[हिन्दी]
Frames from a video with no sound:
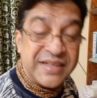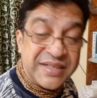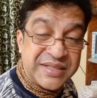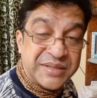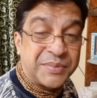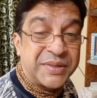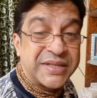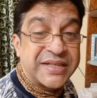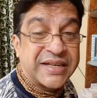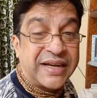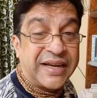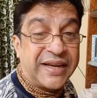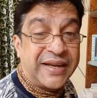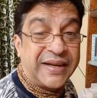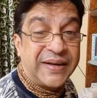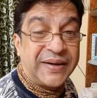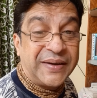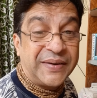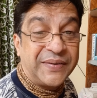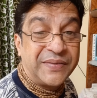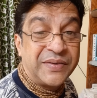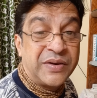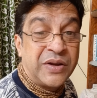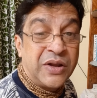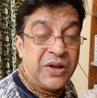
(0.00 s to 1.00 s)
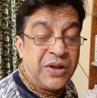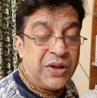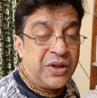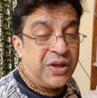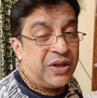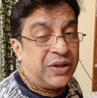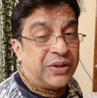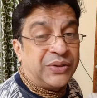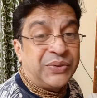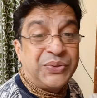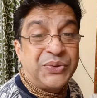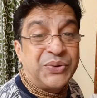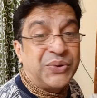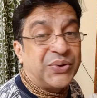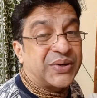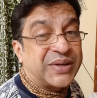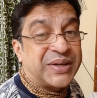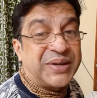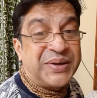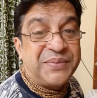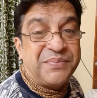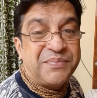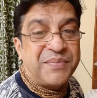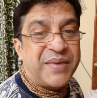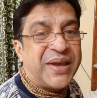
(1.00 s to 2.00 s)
समझ गए दुख
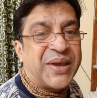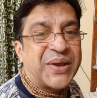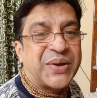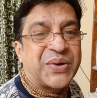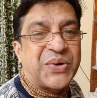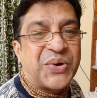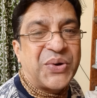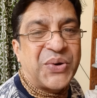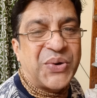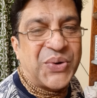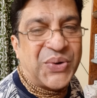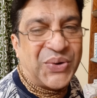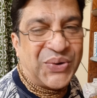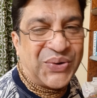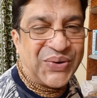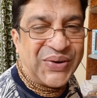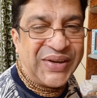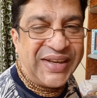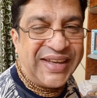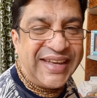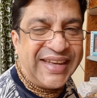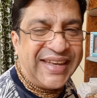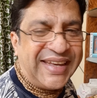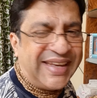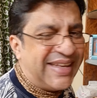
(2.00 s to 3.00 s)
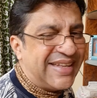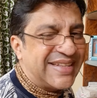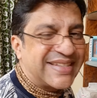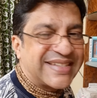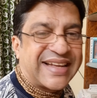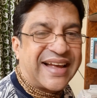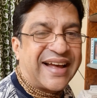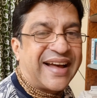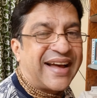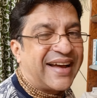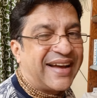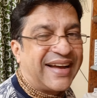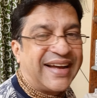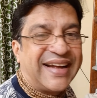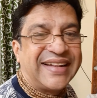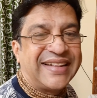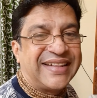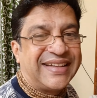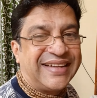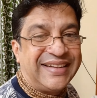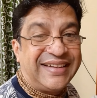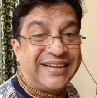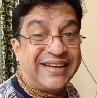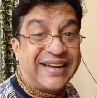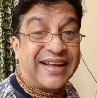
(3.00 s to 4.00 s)
में कोई साथ
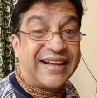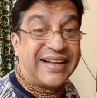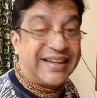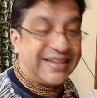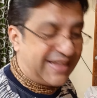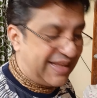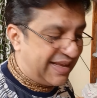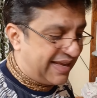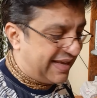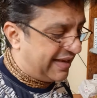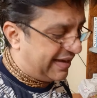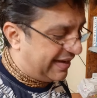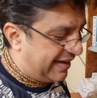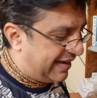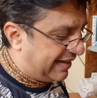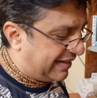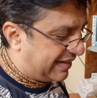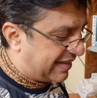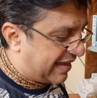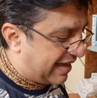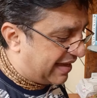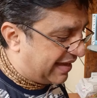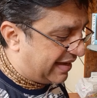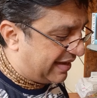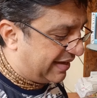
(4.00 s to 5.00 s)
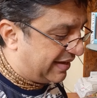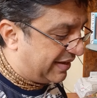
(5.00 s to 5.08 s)
ना देता